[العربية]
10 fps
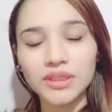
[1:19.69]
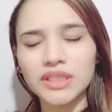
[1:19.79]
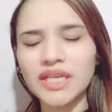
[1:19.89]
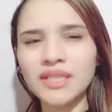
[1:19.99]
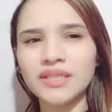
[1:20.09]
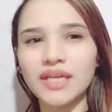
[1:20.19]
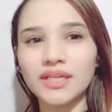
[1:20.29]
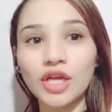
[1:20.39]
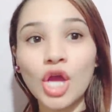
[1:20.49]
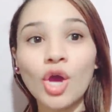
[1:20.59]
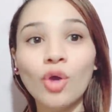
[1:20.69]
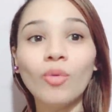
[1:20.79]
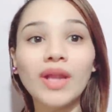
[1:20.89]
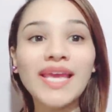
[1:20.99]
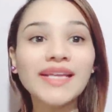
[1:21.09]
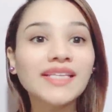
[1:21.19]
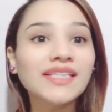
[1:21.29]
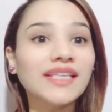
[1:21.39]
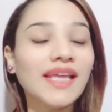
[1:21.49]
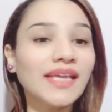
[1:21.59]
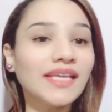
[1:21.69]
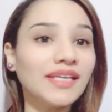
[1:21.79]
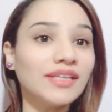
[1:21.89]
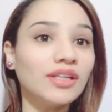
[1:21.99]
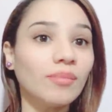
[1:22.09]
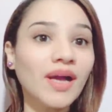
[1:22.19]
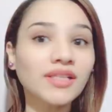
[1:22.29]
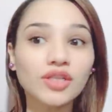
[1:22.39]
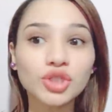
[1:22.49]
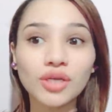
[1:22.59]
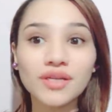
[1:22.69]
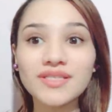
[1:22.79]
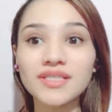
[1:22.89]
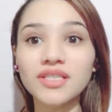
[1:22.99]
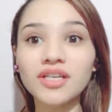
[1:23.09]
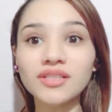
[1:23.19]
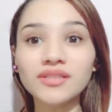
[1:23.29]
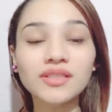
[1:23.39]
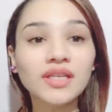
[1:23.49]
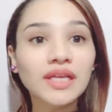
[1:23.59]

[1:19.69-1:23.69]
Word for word: جدا ولكن نلاقي ان بعض الشخصيات